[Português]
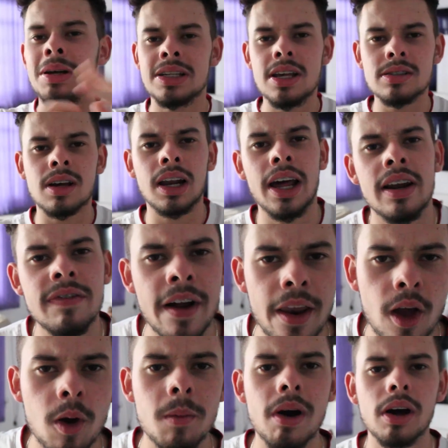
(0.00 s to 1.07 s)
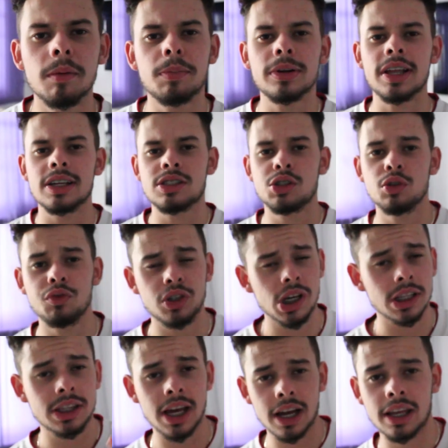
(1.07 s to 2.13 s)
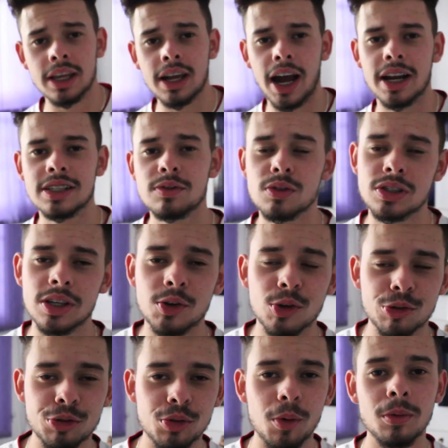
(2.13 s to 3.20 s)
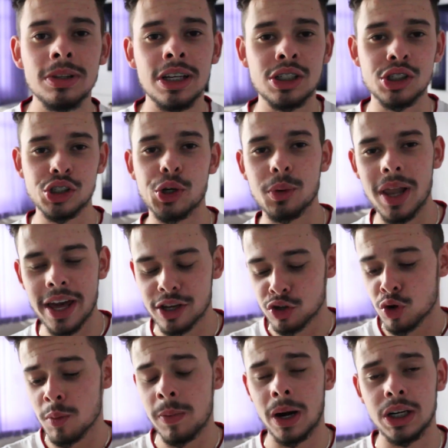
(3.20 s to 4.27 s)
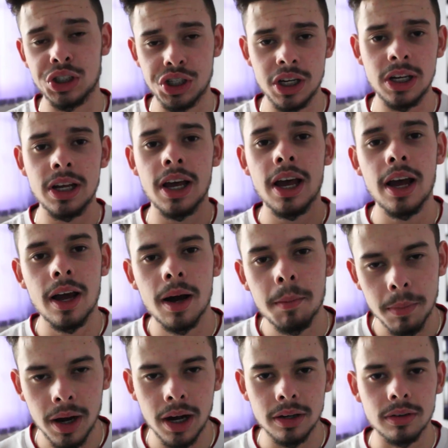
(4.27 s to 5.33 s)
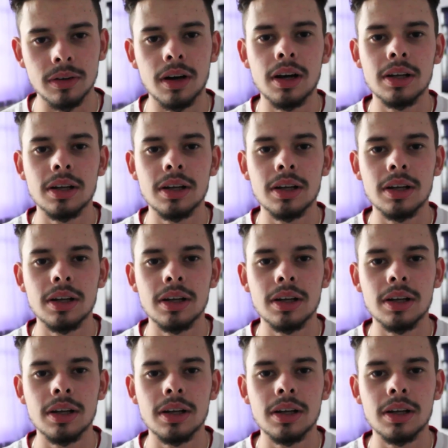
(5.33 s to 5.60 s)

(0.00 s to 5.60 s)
Mas é isso, galera. Valeu, mano, por ter assistido o vídeo até aqui, cara. Se você gostou, deixe seu like, compartilhe. Mano,